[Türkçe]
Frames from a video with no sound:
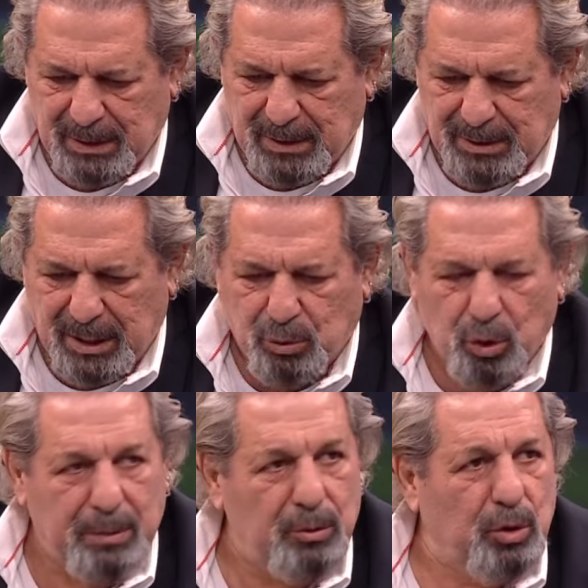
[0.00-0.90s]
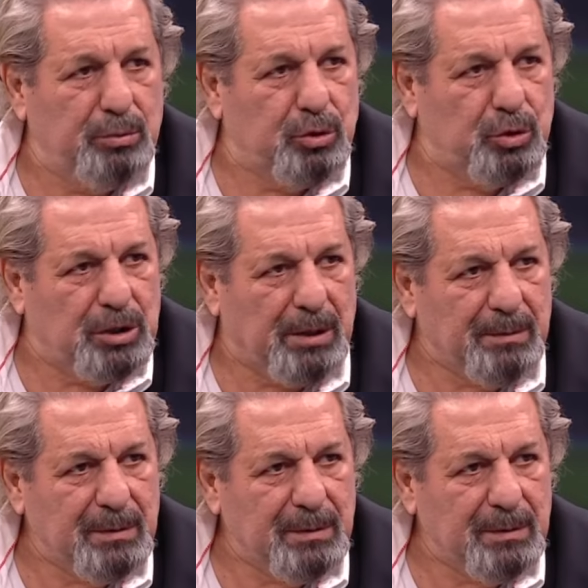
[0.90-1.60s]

Sen görebiliyor musun hocam?